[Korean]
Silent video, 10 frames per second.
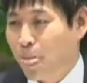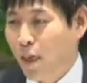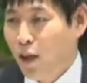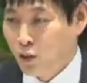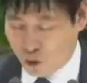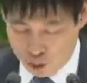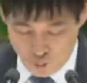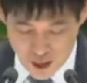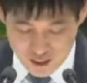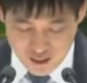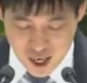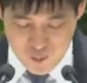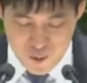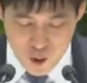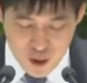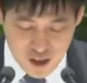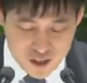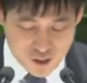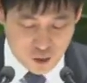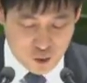수많은 삶의 변화가
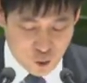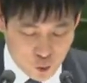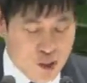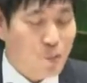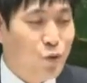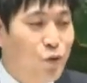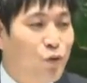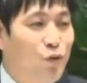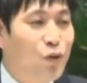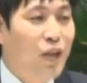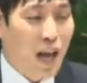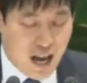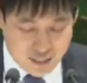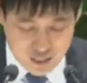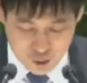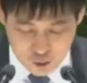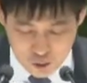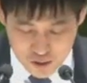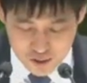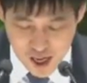있었던 요셉도 항상
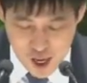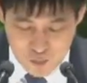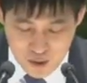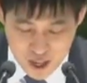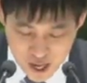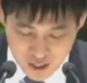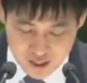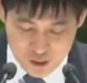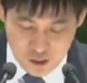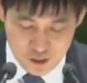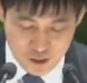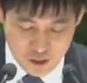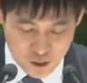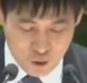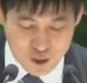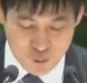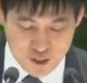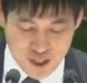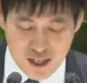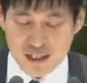주어진 삶 안에서 열심히
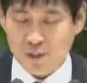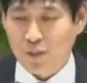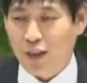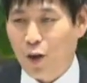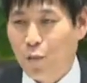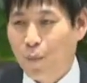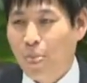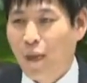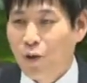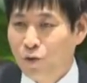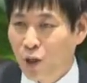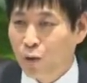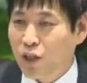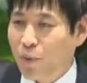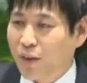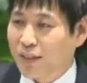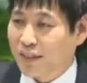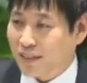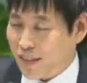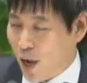살았습니다. 우리 요셉의
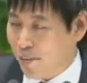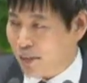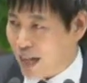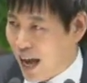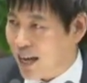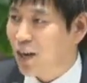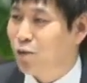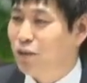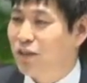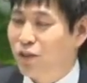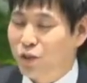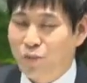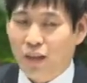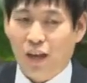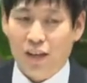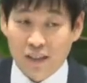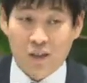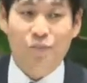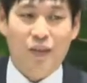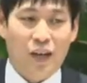삶을 잘 알고 있었습니다. 있습니다.